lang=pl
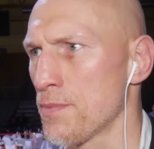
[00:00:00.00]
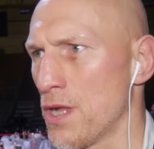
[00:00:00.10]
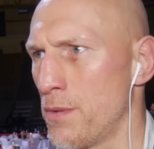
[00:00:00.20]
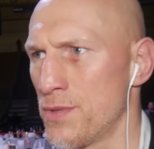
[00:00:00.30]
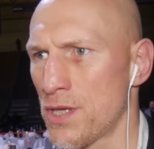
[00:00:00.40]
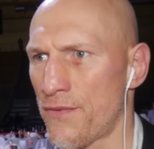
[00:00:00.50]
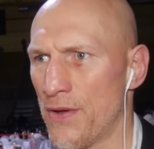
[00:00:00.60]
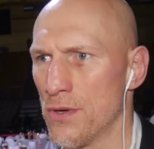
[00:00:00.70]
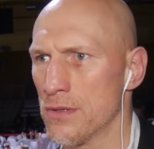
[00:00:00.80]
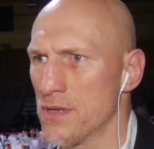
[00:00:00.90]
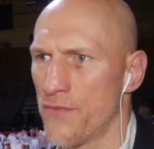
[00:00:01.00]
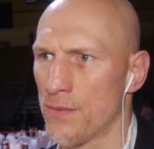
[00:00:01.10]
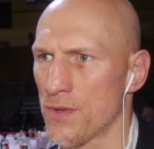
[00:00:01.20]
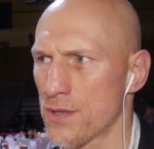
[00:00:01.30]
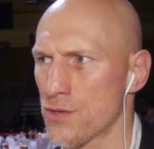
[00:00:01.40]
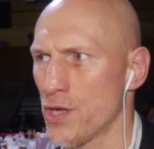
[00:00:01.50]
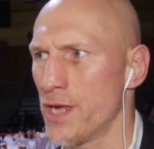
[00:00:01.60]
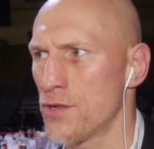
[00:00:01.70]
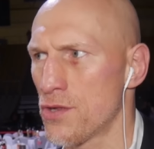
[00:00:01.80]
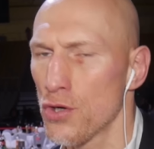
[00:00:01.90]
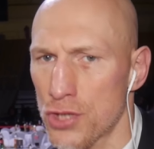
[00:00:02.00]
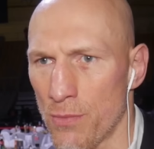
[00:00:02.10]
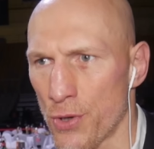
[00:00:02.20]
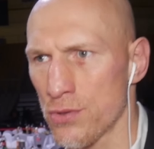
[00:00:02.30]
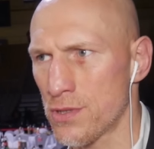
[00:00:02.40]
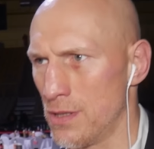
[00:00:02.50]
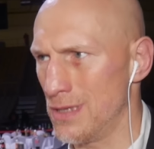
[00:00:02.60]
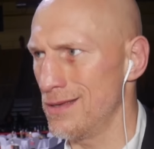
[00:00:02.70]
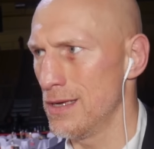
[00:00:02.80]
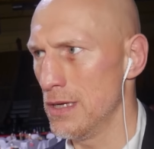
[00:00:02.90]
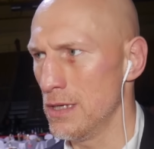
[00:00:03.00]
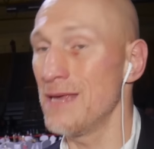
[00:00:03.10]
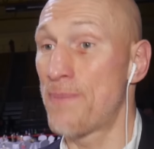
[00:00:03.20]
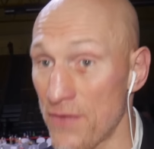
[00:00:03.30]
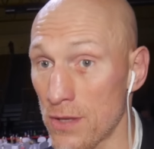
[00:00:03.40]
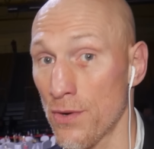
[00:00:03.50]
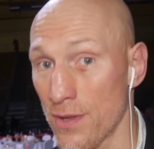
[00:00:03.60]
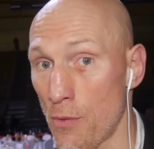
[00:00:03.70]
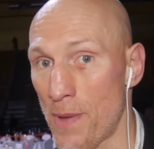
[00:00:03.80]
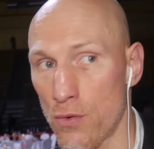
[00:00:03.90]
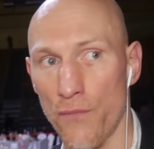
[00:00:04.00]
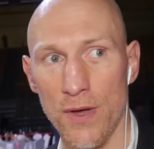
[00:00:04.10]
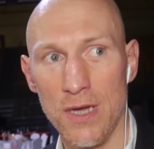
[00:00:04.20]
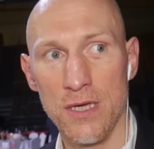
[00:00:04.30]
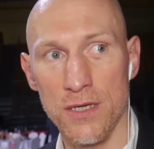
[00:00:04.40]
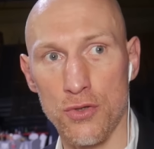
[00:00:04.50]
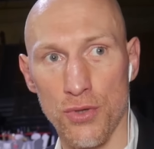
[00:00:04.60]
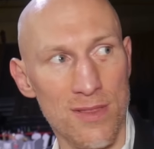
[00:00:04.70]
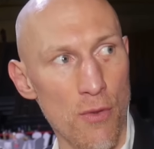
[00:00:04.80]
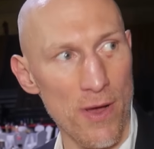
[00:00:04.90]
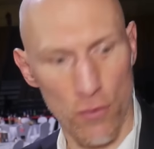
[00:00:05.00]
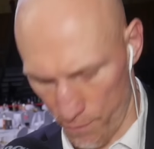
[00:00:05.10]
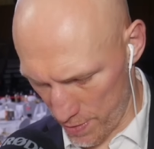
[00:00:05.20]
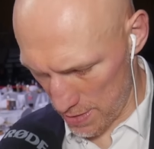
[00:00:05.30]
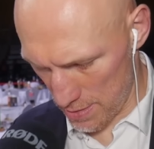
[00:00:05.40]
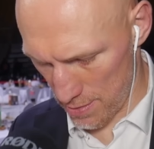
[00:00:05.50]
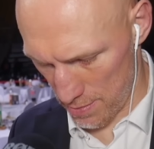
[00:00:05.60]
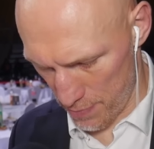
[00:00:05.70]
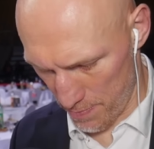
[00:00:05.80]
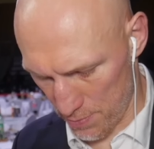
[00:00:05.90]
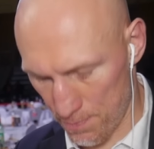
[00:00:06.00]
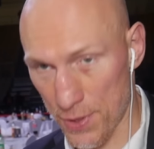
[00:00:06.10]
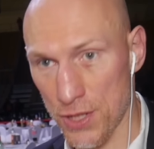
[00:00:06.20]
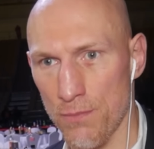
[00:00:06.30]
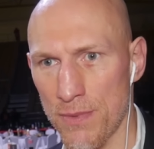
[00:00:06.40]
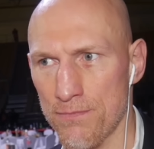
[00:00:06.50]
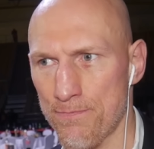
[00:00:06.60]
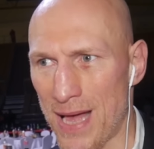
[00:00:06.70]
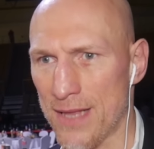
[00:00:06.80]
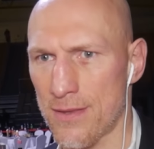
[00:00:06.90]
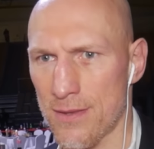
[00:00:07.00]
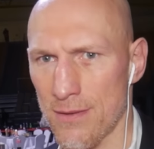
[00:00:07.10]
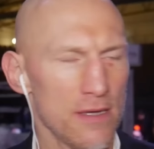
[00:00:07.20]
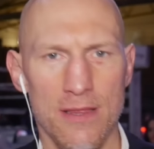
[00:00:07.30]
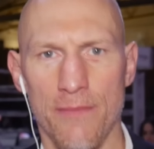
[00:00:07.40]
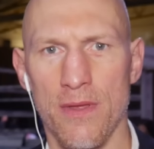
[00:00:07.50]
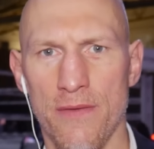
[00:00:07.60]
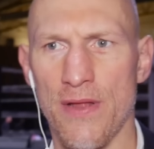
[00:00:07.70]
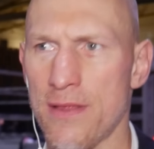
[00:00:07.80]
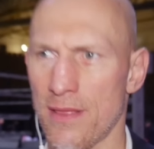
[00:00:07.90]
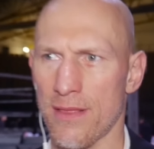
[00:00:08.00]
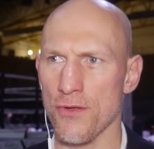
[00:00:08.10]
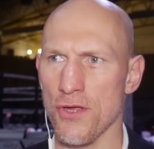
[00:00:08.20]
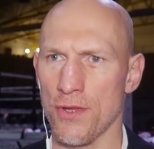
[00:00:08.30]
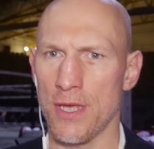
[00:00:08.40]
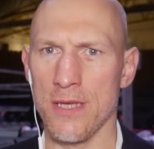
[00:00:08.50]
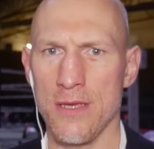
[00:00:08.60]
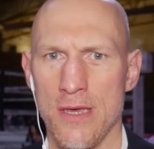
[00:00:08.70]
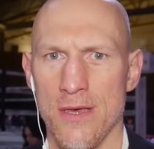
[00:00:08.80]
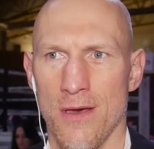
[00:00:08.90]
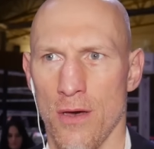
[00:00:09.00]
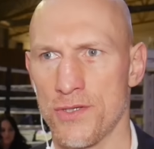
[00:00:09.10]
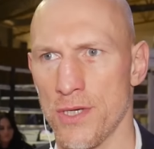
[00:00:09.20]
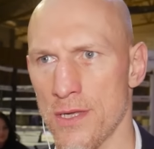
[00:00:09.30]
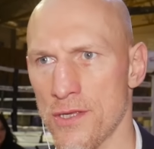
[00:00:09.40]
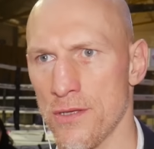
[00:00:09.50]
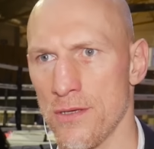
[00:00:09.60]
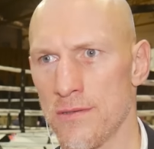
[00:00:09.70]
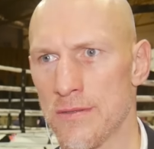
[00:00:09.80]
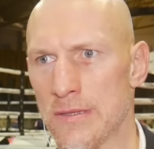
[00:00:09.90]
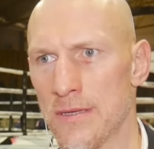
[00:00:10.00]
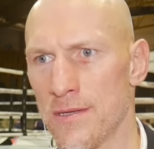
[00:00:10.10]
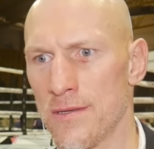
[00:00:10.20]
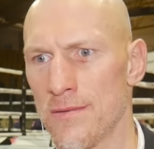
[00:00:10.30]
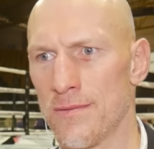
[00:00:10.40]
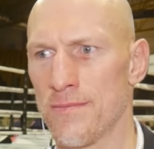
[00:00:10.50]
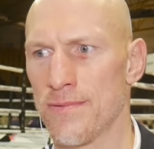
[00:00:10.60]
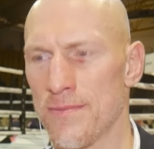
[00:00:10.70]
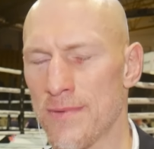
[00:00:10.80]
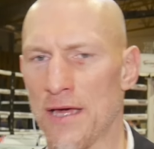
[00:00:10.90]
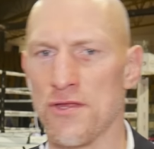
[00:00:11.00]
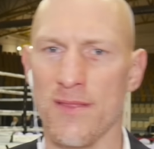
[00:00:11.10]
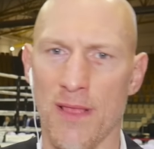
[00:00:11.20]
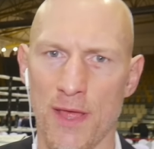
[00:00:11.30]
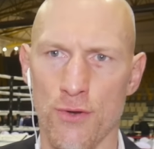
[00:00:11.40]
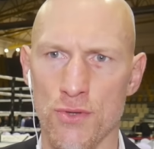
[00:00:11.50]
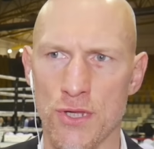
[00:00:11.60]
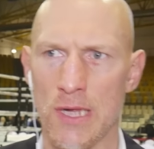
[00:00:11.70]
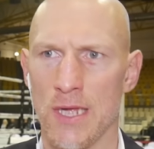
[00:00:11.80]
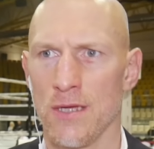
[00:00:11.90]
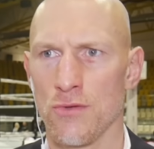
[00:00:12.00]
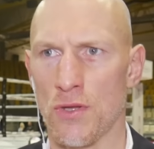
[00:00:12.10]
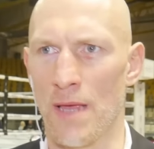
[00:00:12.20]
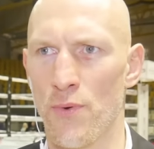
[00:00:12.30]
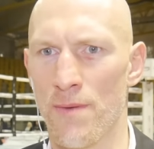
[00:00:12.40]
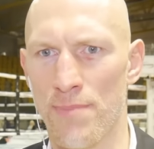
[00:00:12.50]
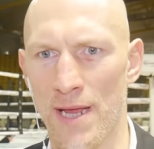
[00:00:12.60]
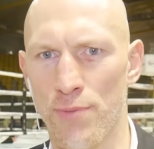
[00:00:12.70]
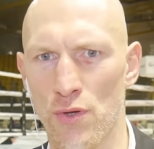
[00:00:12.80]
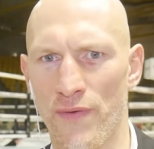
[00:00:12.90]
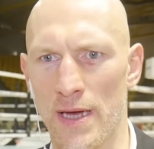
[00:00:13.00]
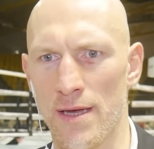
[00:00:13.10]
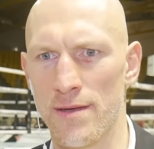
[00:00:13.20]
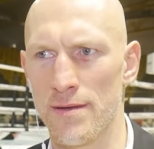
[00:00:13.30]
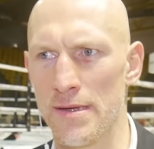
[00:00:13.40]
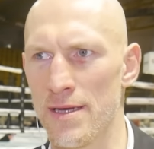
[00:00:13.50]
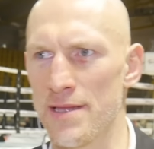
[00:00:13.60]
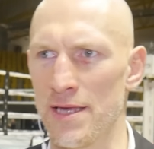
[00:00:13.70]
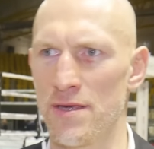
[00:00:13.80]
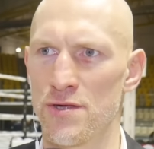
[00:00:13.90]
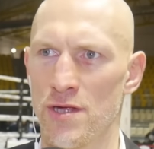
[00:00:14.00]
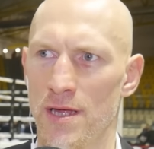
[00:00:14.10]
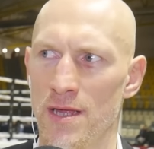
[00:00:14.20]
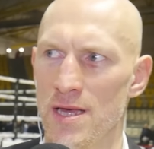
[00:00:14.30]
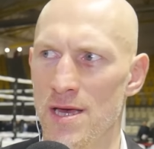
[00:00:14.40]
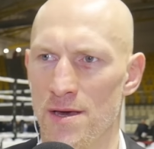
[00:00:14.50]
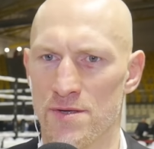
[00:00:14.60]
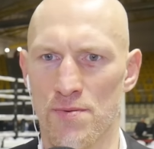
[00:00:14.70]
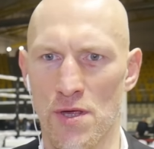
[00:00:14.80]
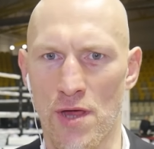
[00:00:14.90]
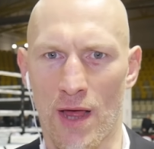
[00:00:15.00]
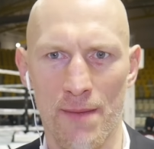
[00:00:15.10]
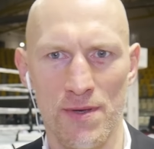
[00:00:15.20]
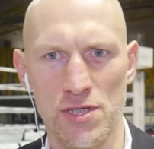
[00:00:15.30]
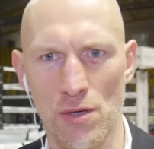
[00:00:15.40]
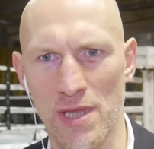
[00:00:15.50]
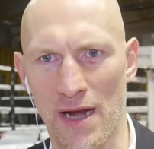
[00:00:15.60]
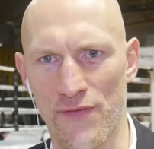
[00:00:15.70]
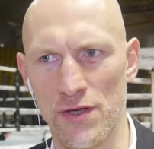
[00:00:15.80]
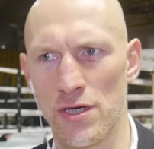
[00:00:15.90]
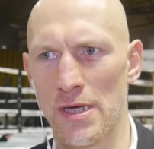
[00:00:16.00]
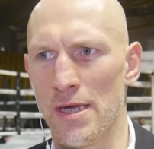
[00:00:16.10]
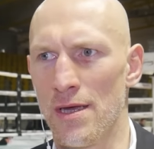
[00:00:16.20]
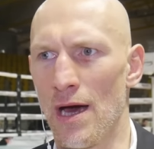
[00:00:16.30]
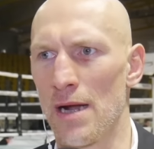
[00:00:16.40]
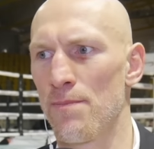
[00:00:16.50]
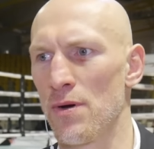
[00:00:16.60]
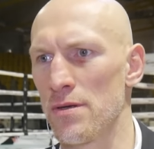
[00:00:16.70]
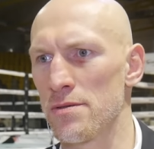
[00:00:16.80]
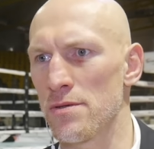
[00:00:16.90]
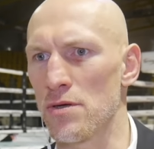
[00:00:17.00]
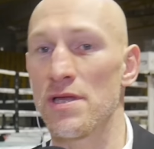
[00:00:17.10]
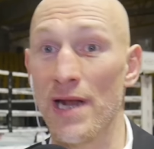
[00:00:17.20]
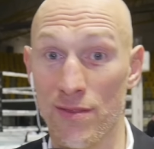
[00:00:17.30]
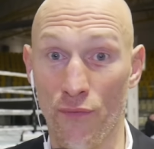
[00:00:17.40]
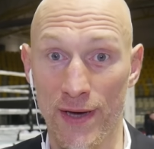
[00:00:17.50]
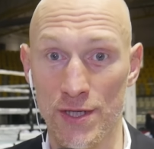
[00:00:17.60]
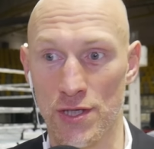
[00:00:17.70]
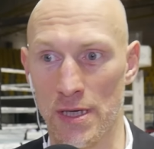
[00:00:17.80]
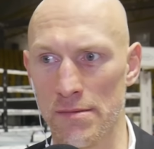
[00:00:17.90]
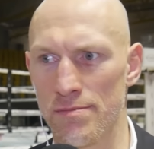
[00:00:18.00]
przynajmniej będzie trwało, nie wiem, no 6-8 rund i i pewnie któryś z chłopaków, i któryś z chłopaków by, by powiedziałbym, padł. Jestem wielce zaskoczony, chociaż yy, każdy scenariusz tutaj byłem, brałem pod uwagę. Yy, taki, że, że przeczekaj, będzie chciał trafić, albo od razu wejdzie.